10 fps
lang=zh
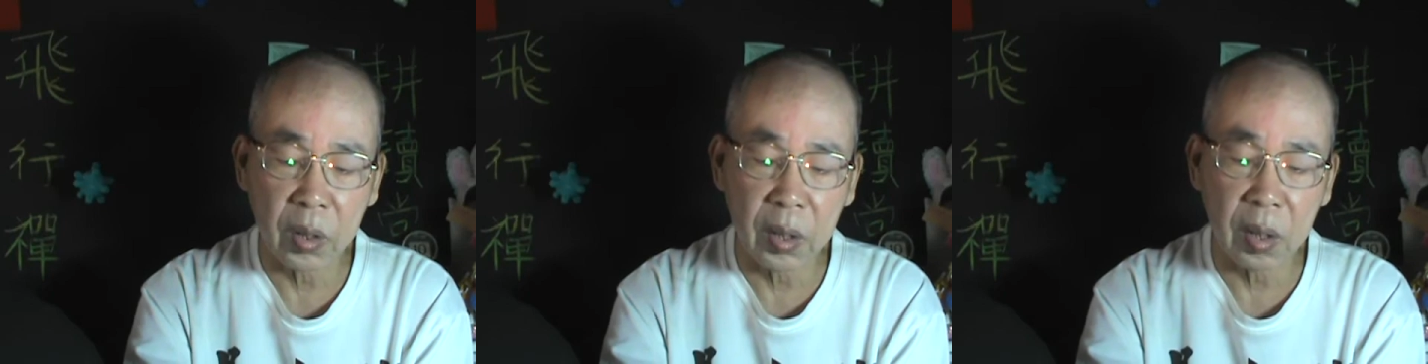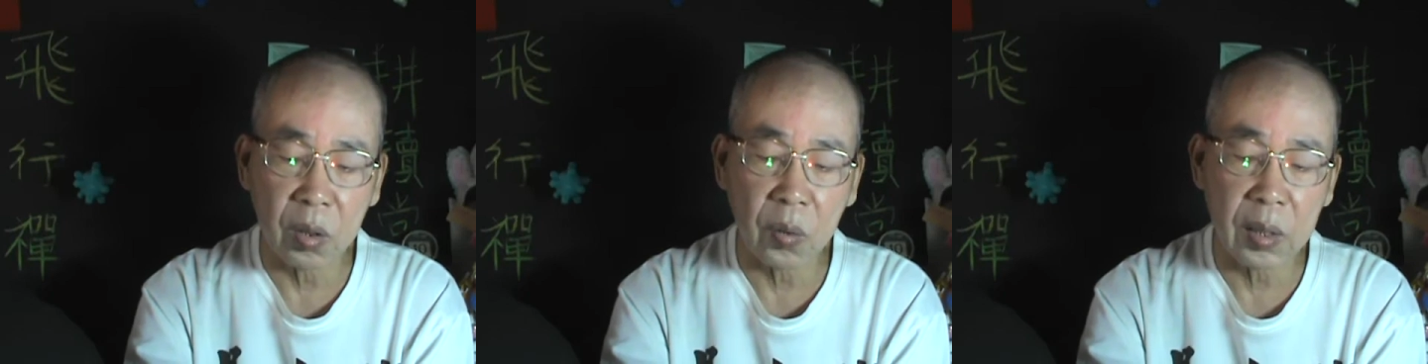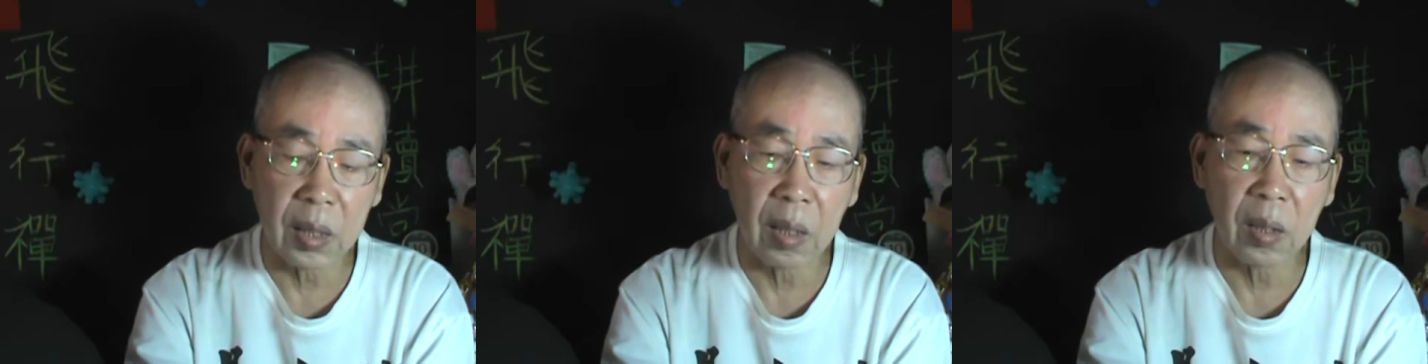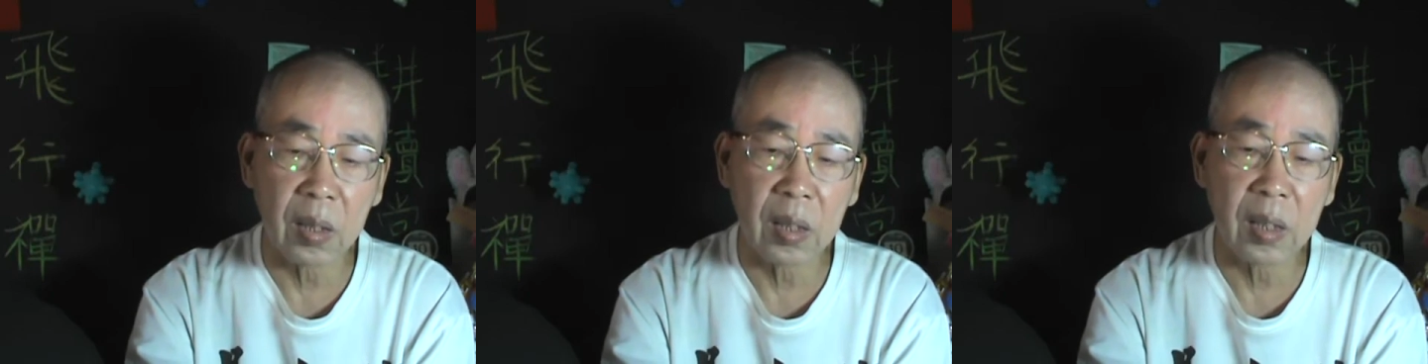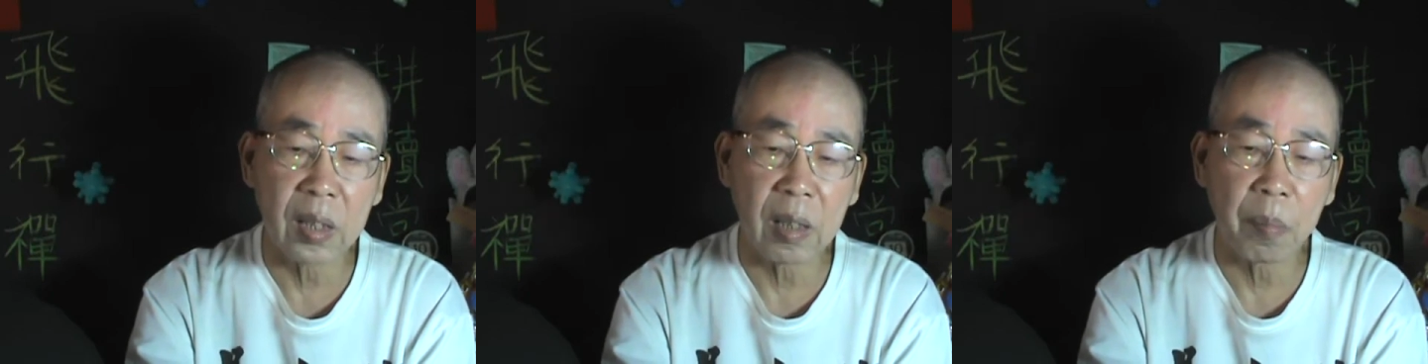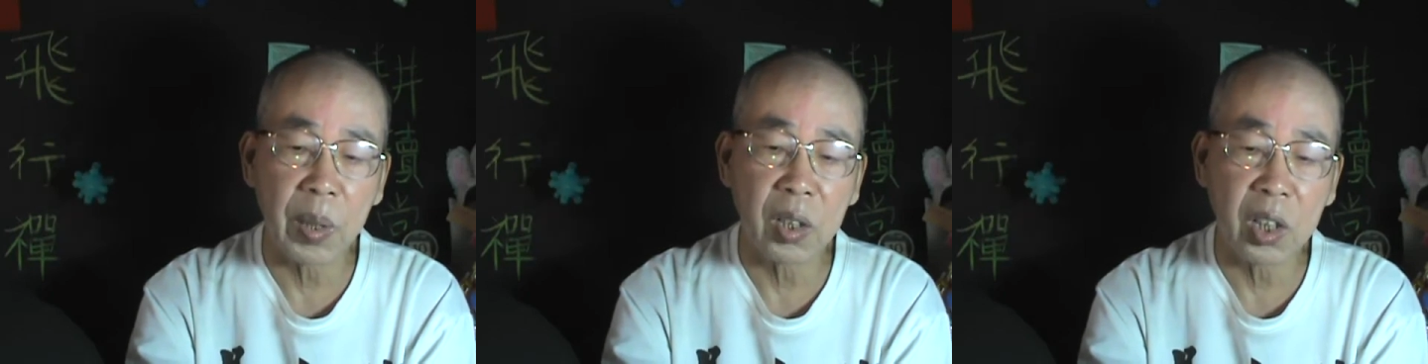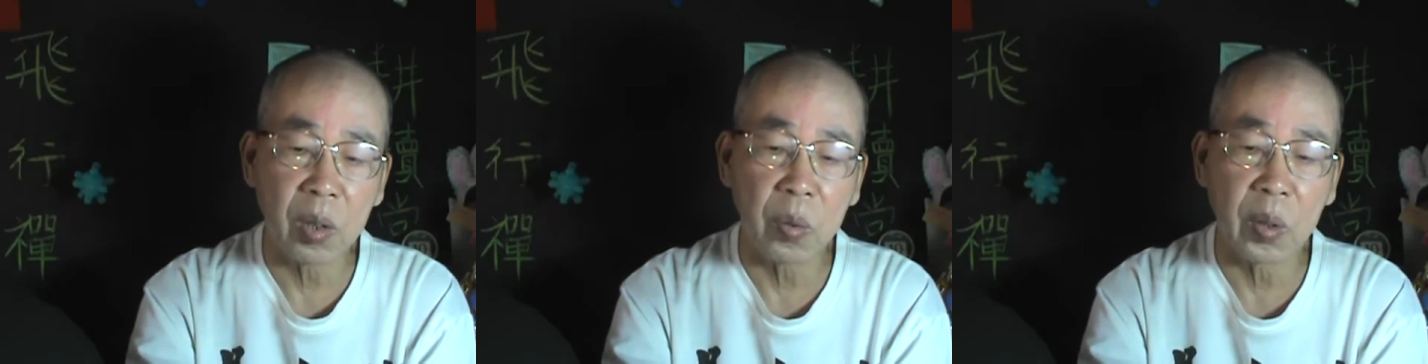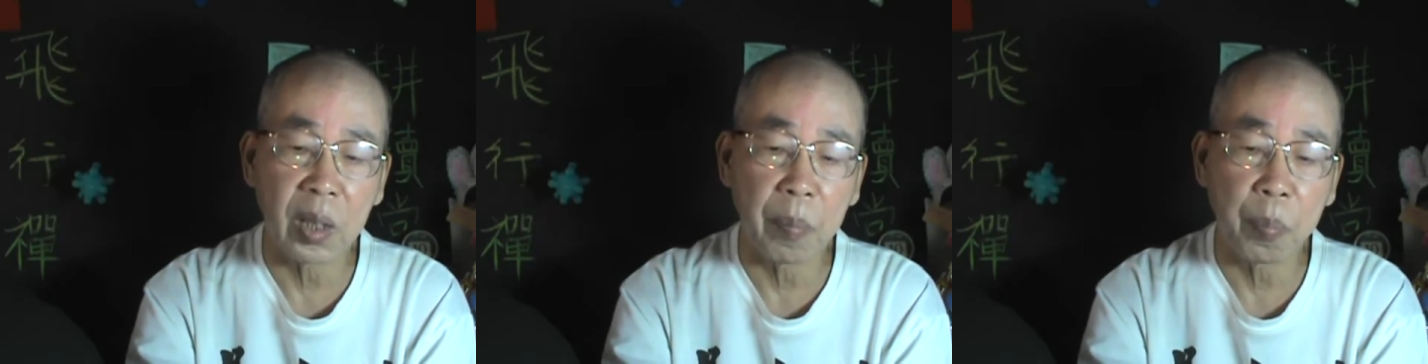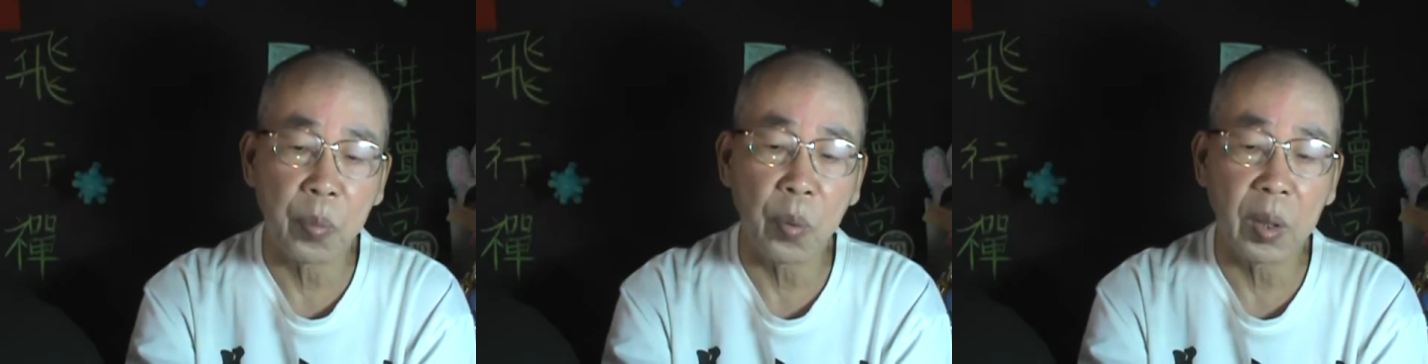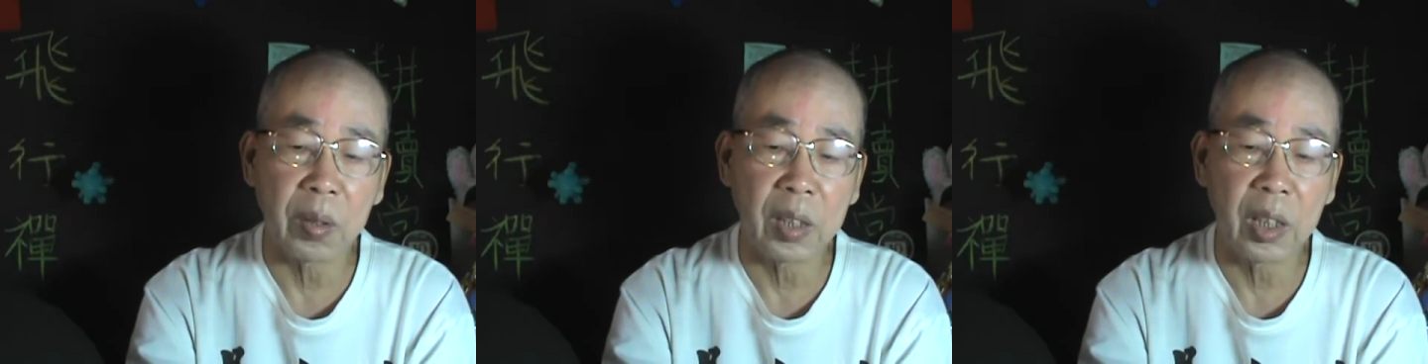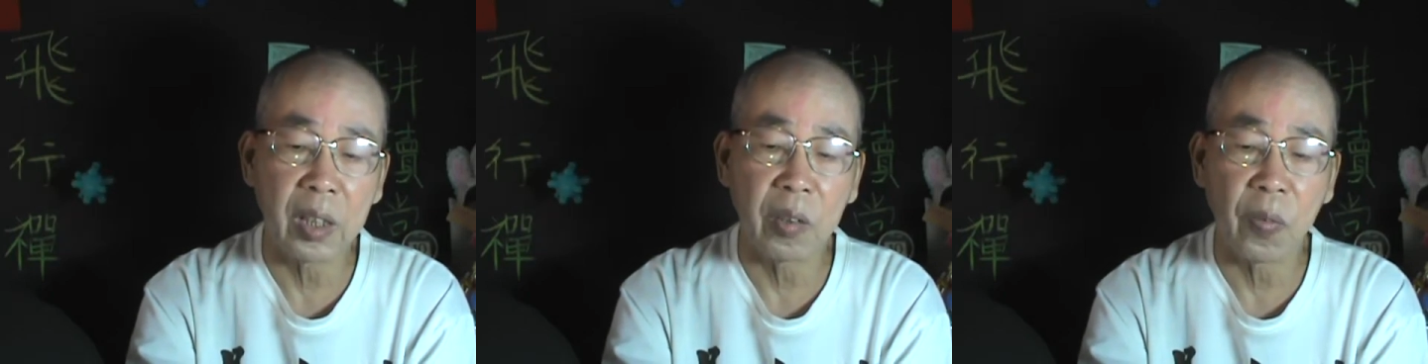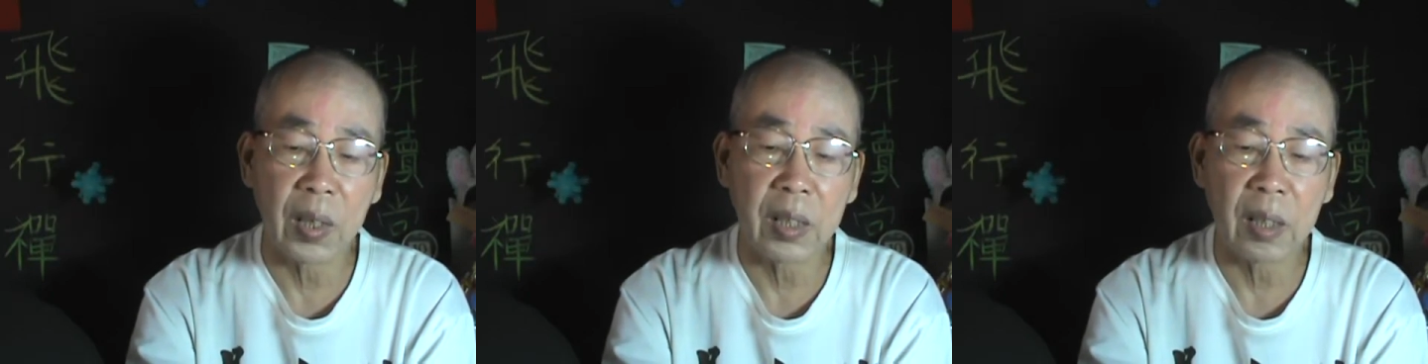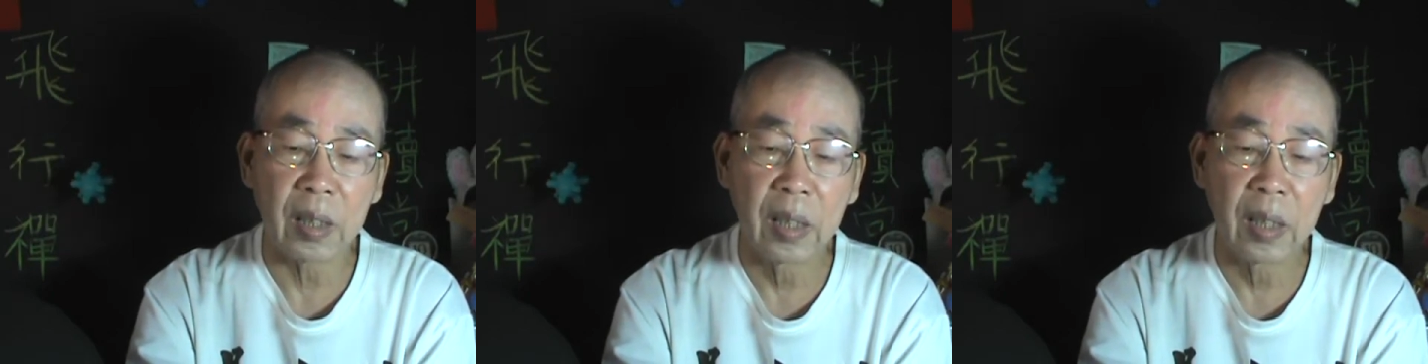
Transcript: 敌人从身身边经过也不会轻易发现。